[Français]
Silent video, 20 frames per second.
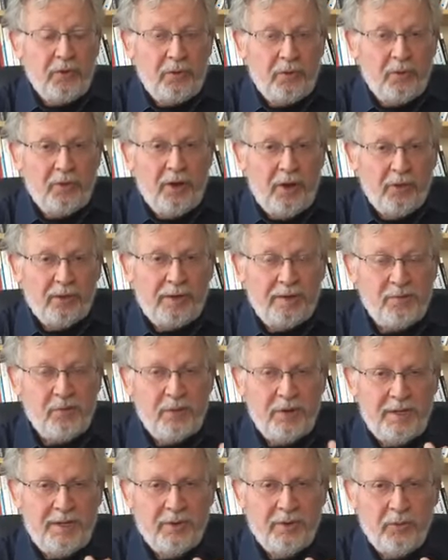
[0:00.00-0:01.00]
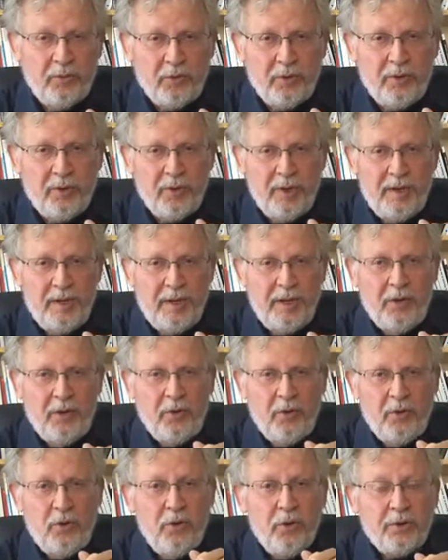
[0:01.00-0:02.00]
on aura l'occasion de lire, donc
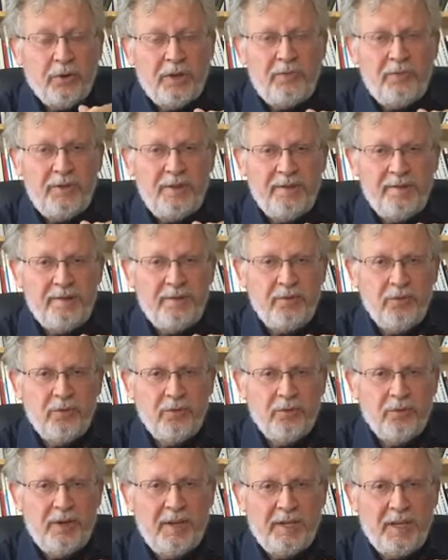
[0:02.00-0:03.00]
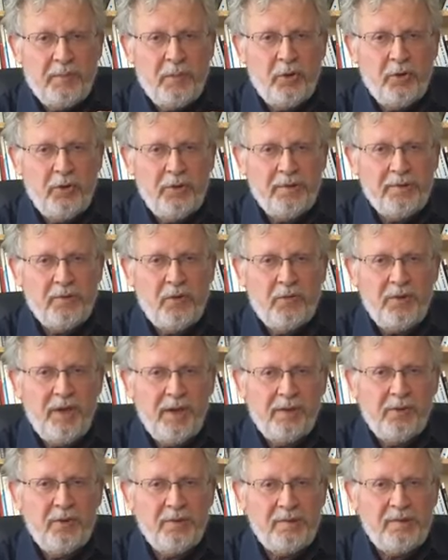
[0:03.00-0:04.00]
leur définition de l'indépendance, et on verra
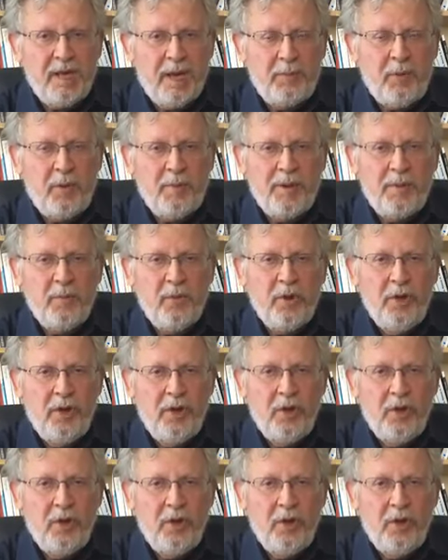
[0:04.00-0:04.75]
que c'est un problème